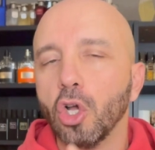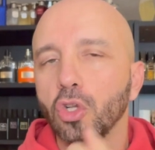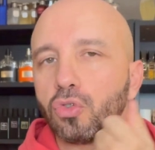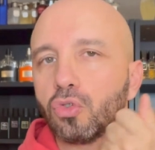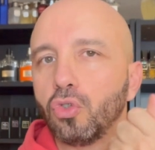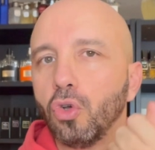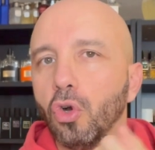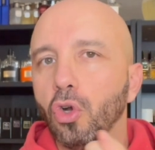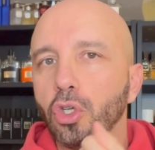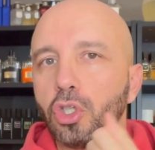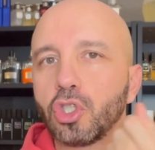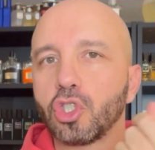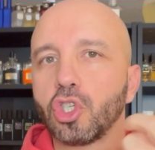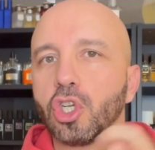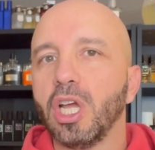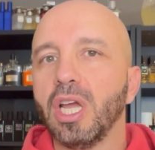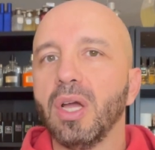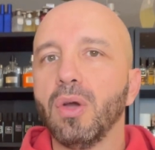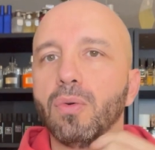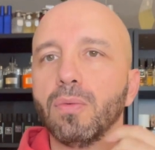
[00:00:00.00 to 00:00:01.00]

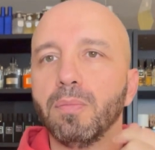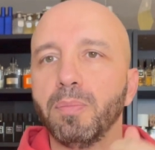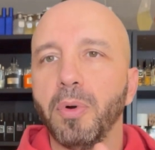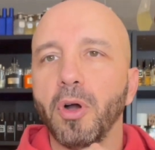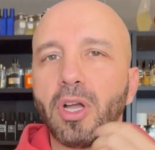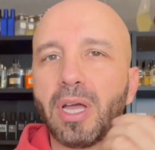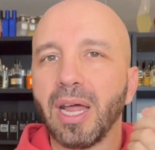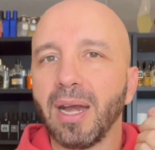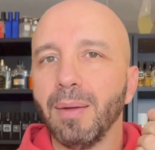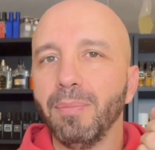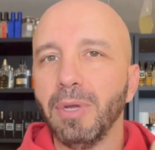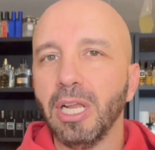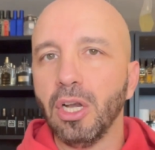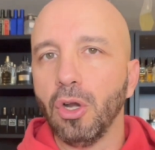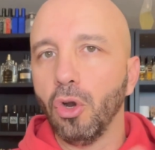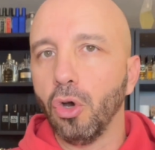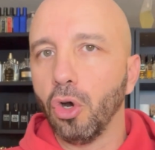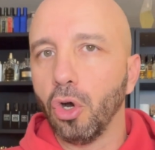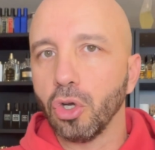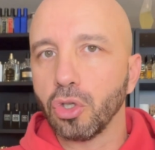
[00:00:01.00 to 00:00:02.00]
dolce, un po'
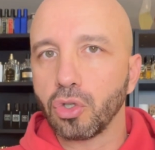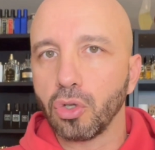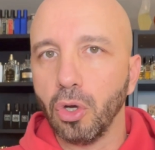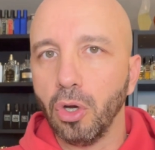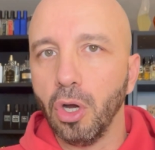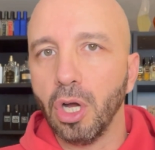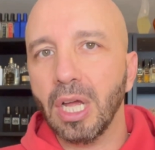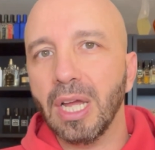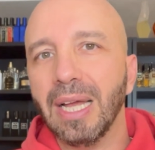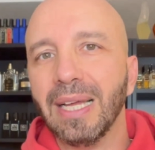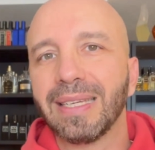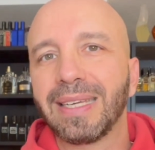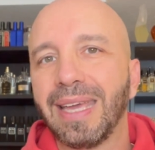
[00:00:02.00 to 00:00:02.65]
caramelloso,